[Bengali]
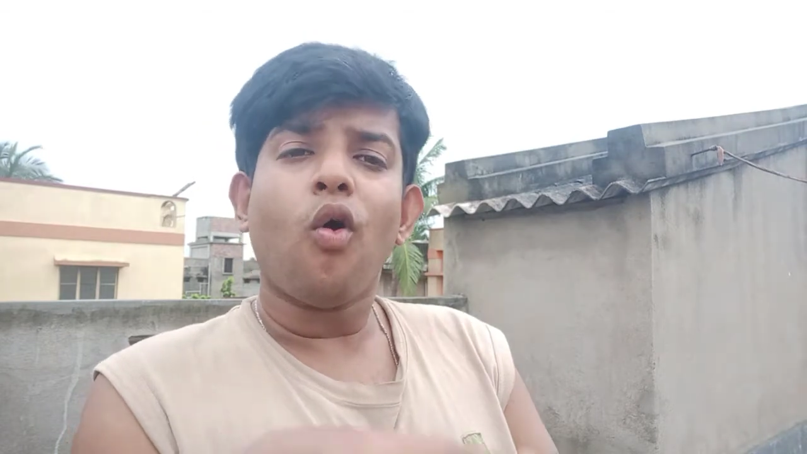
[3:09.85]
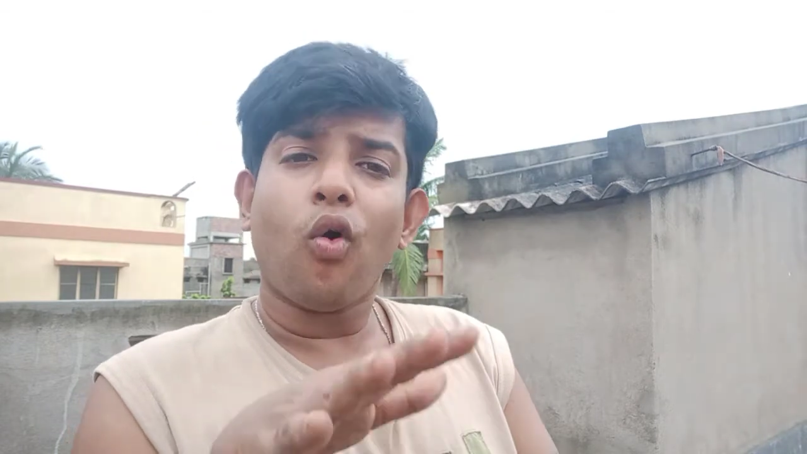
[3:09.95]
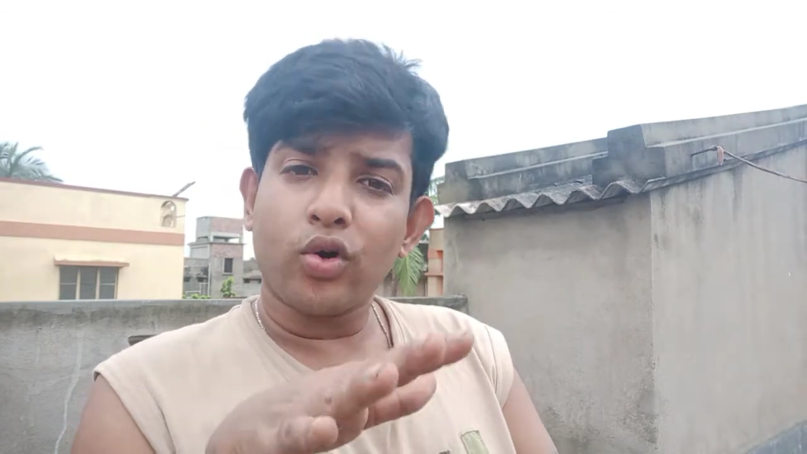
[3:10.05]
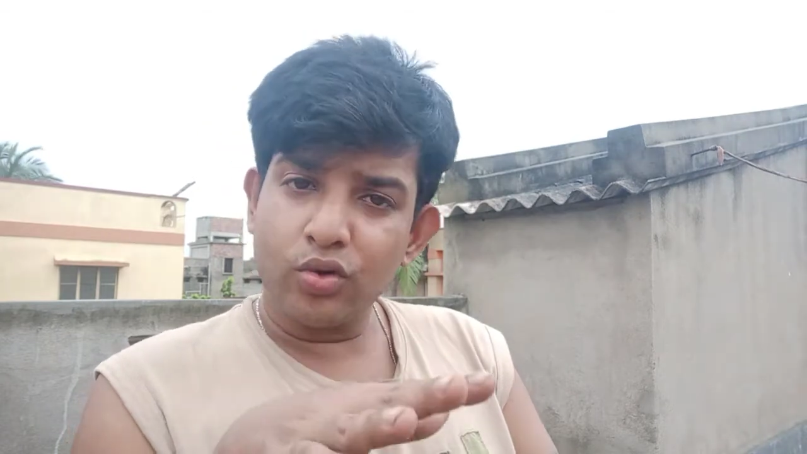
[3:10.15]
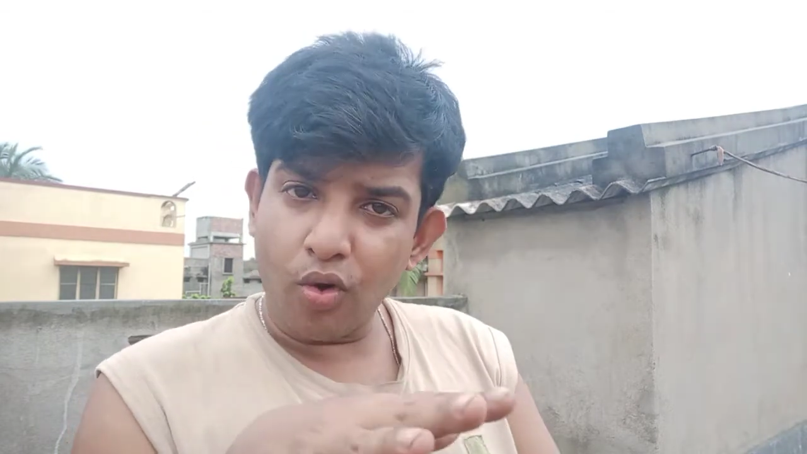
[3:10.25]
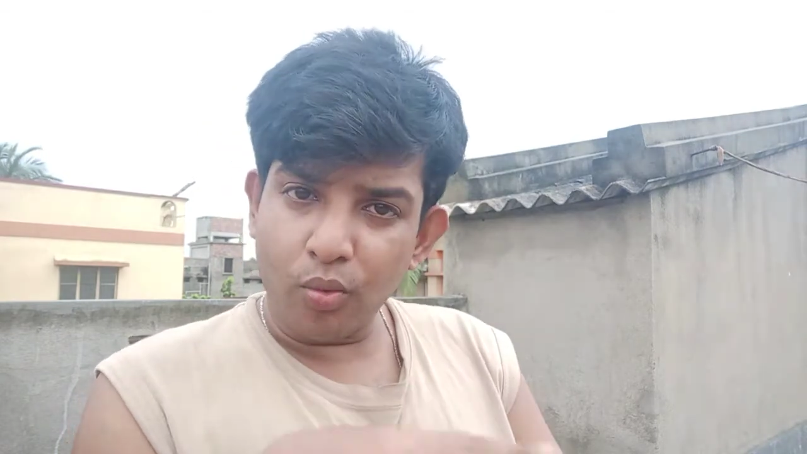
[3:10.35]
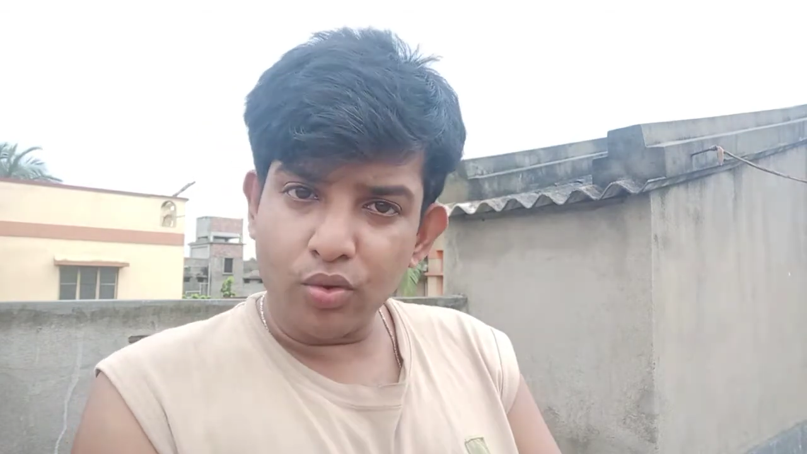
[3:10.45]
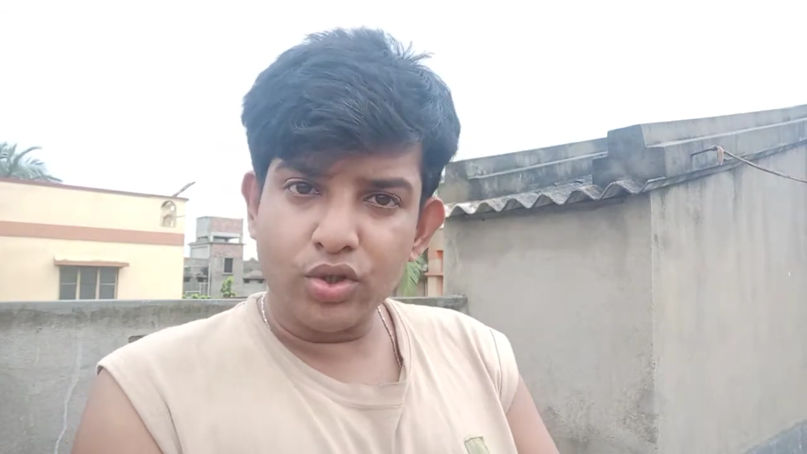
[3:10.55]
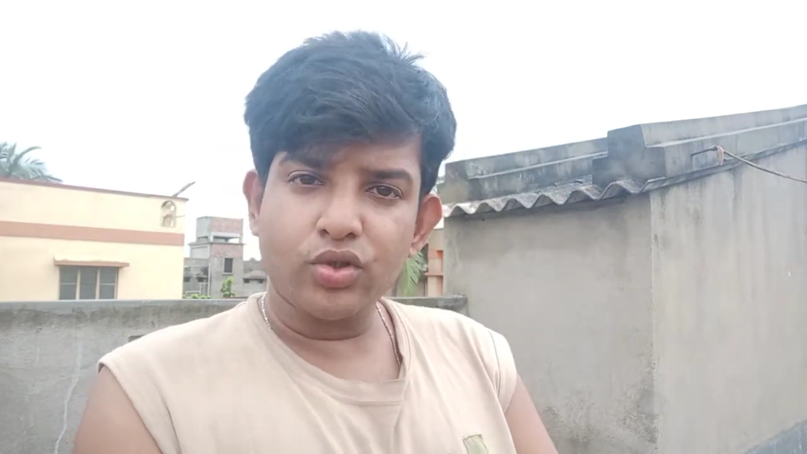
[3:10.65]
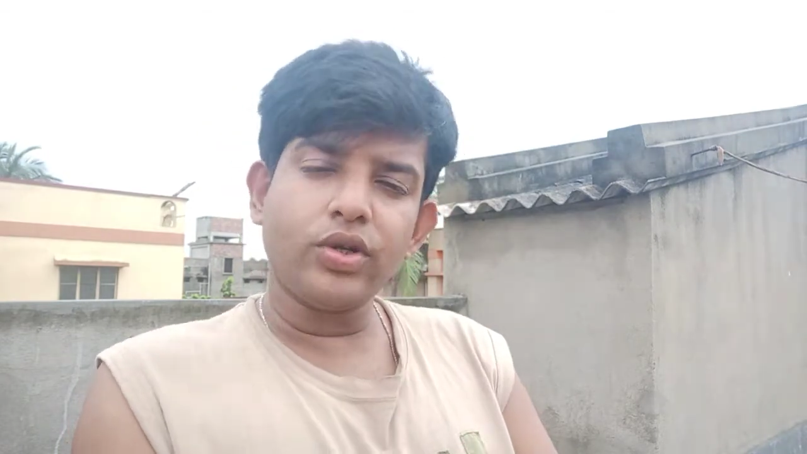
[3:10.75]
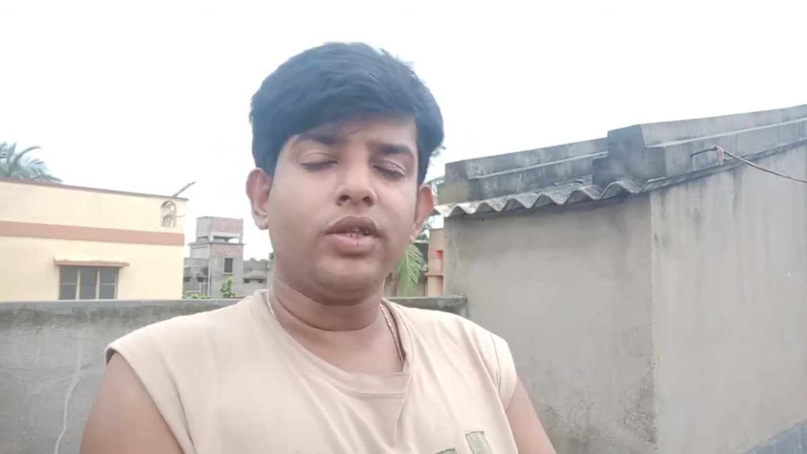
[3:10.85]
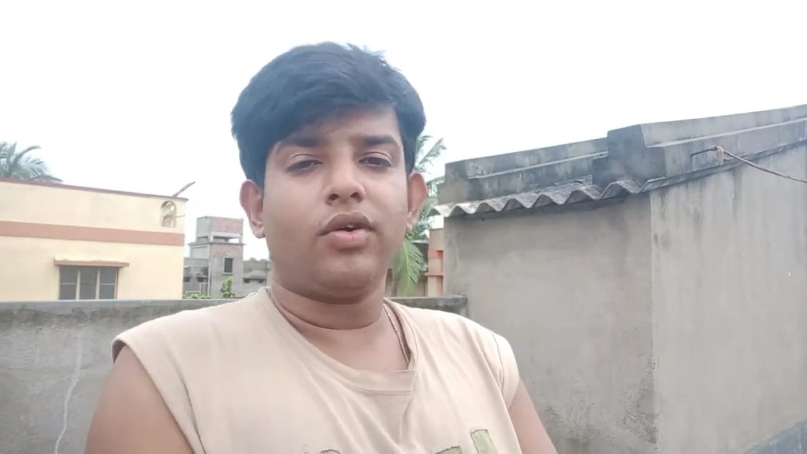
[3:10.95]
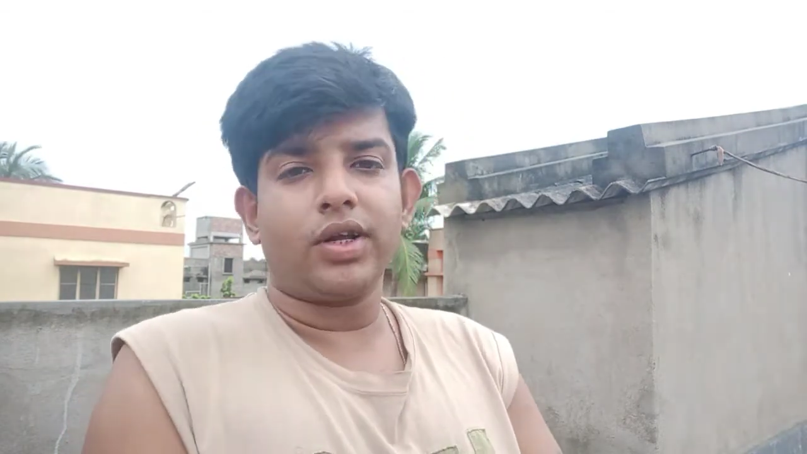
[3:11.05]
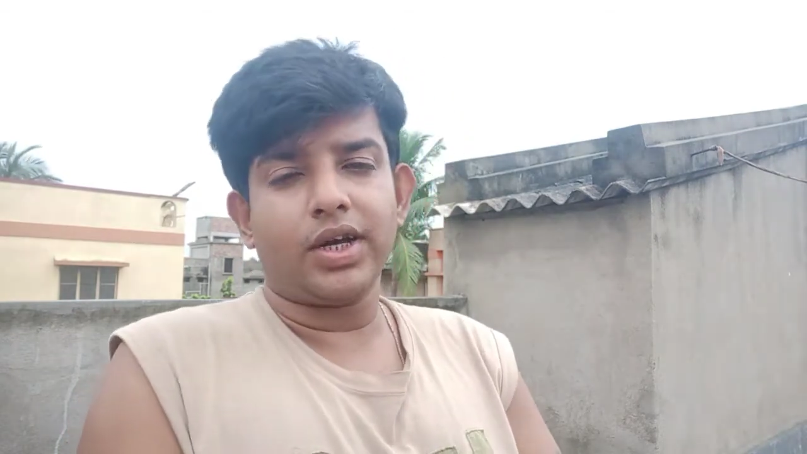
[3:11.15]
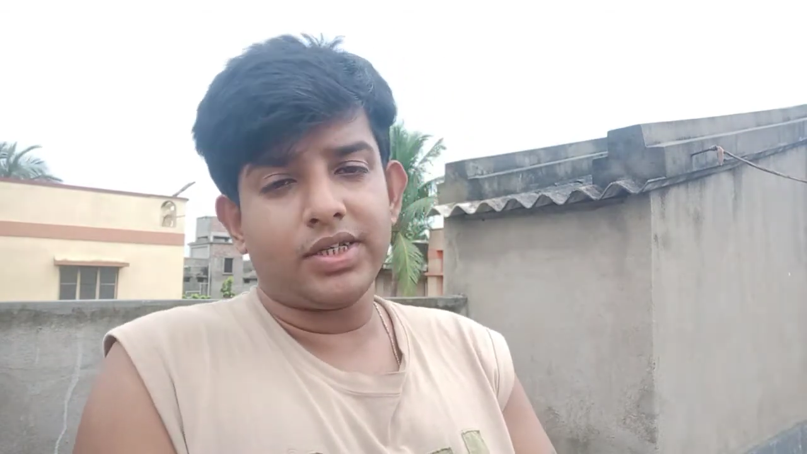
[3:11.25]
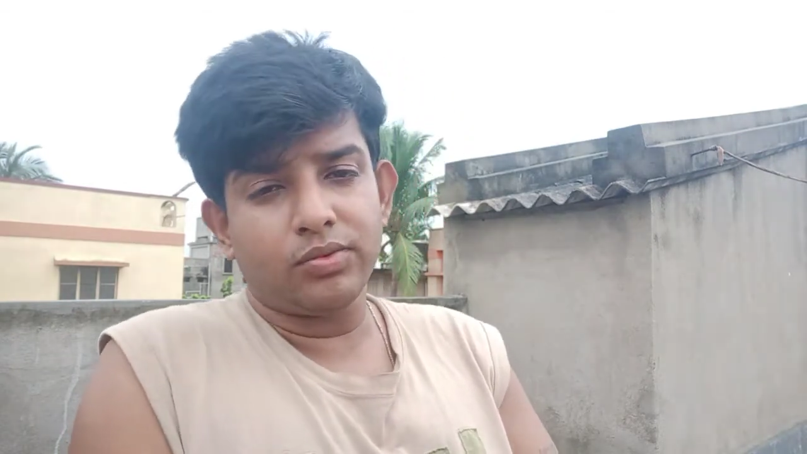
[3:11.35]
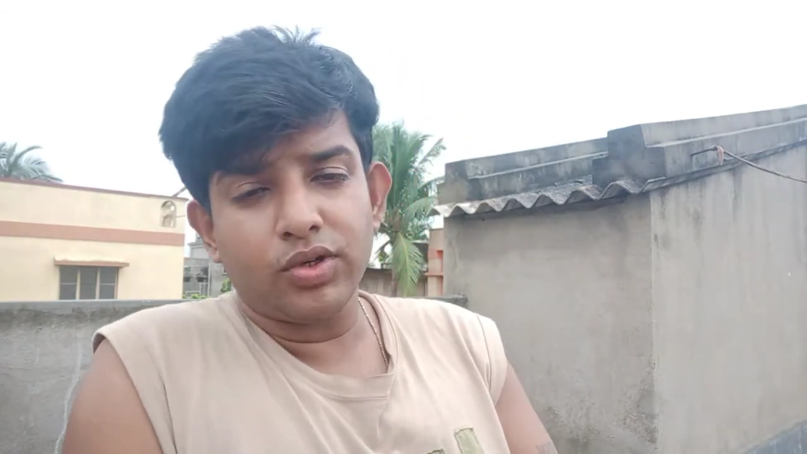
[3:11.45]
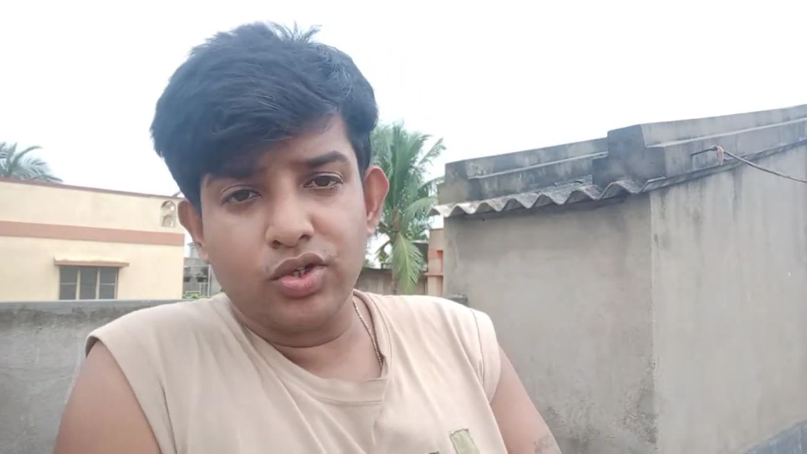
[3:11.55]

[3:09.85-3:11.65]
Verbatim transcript: অর্থ অবশ্যই দরকার জীবনে